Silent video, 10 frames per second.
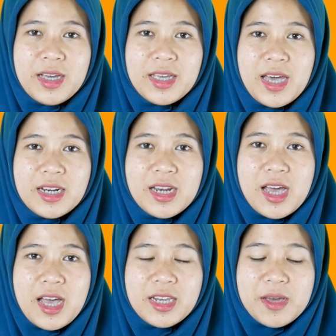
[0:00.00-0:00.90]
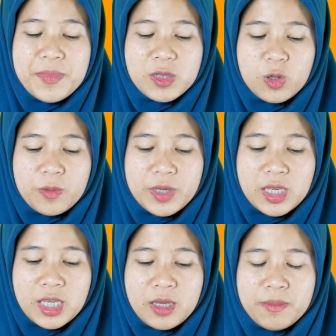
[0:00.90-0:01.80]
Karena ada mad
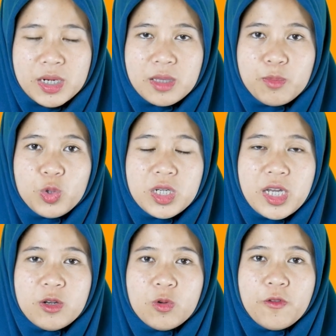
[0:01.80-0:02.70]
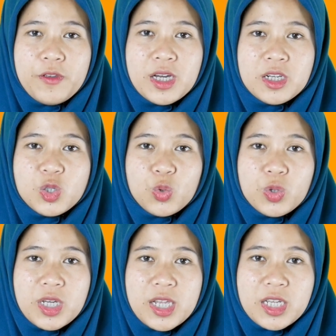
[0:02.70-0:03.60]
tobi'i bertemu dengan huruf yang
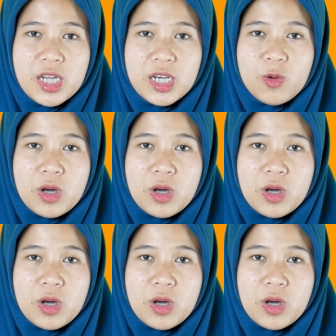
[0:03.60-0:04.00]
disukunkan karena